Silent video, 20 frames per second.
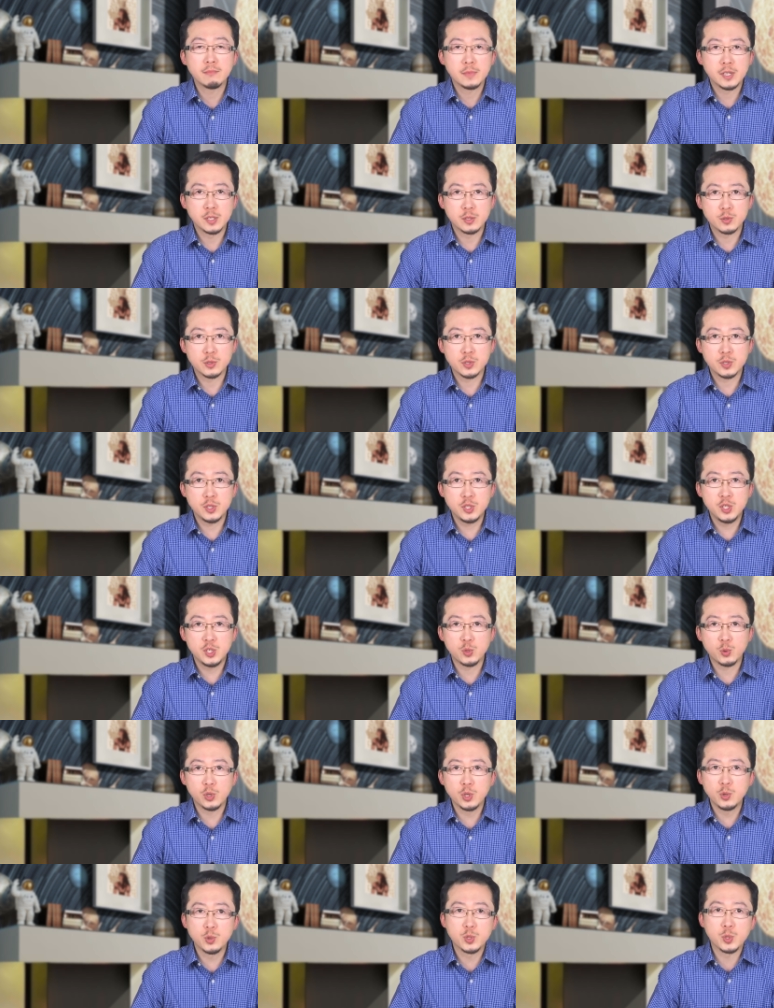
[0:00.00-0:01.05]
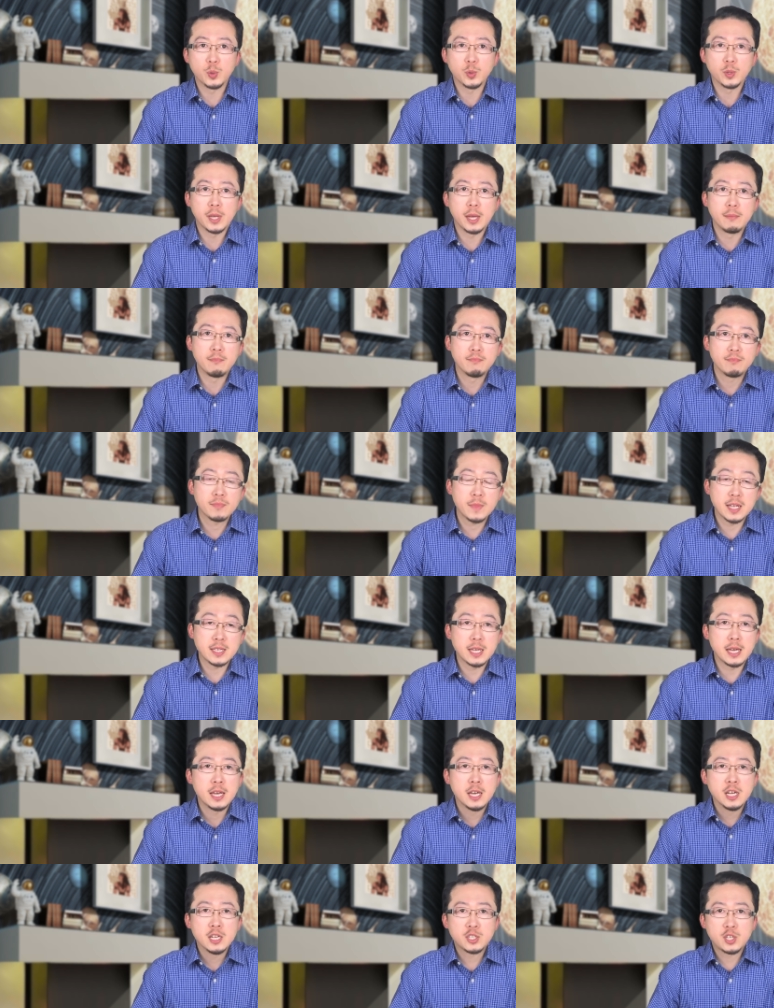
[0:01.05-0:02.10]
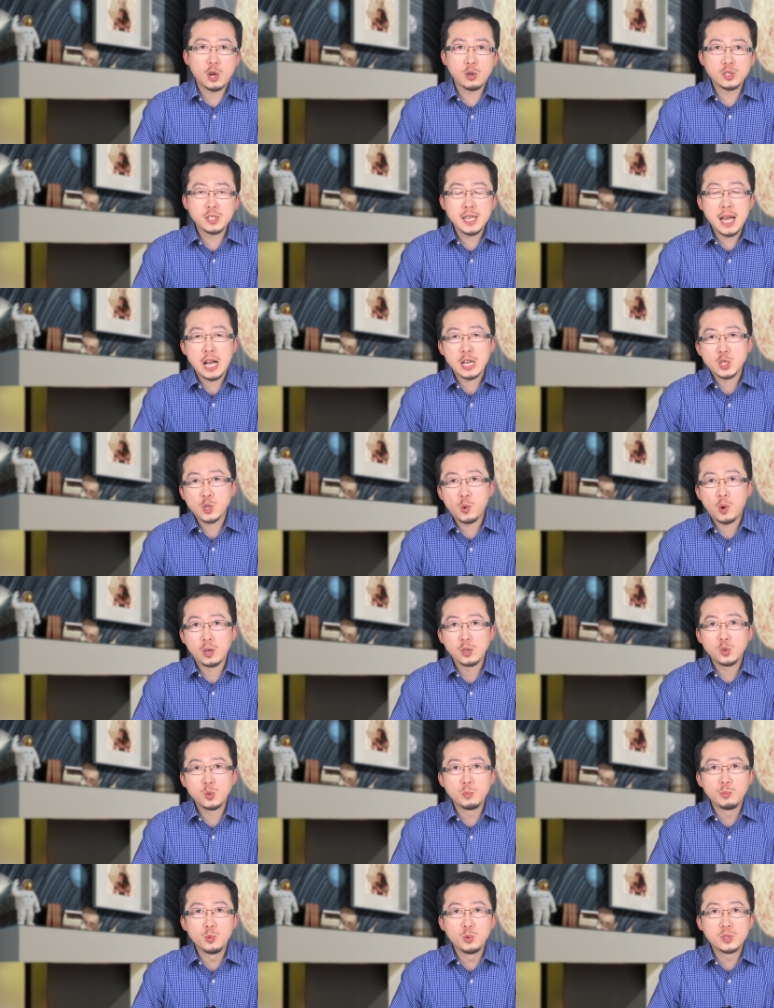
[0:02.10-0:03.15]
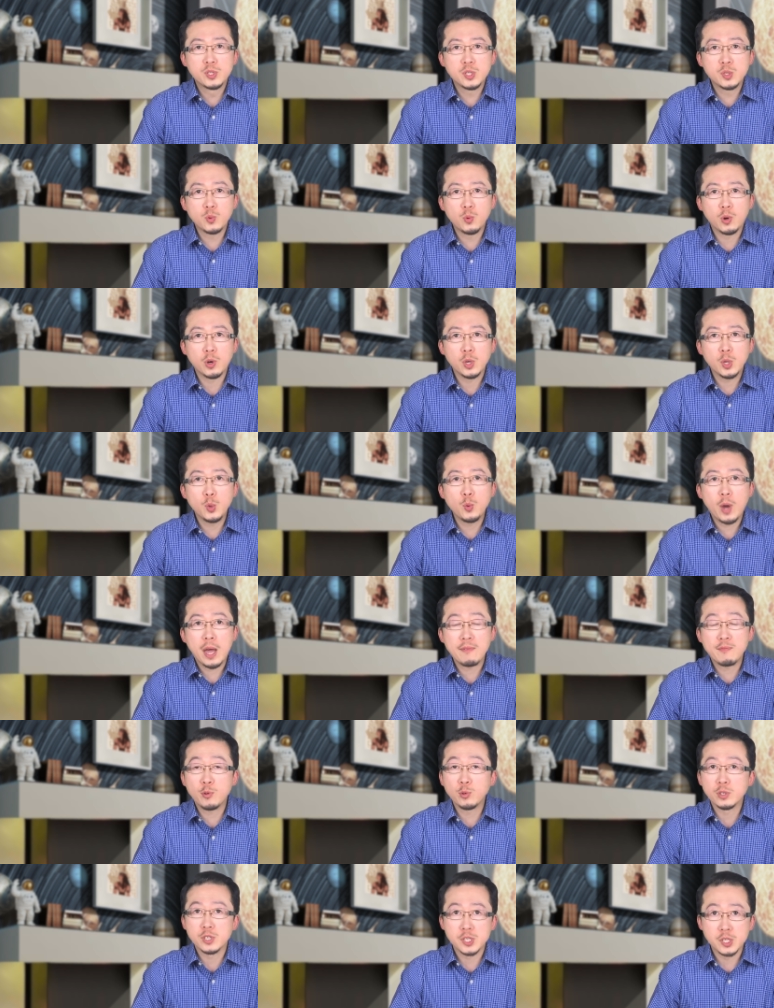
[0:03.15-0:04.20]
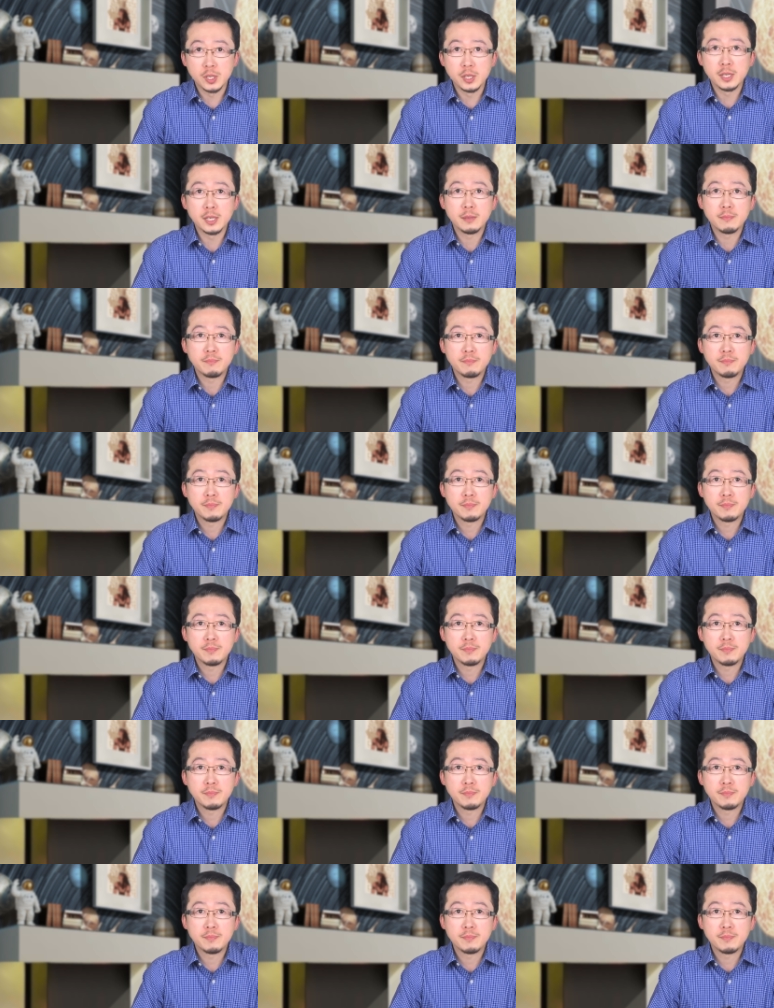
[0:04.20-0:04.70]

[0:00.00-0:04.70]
也就是一九六九年，他在乔治亚州啊有目击过 U F O 的经历。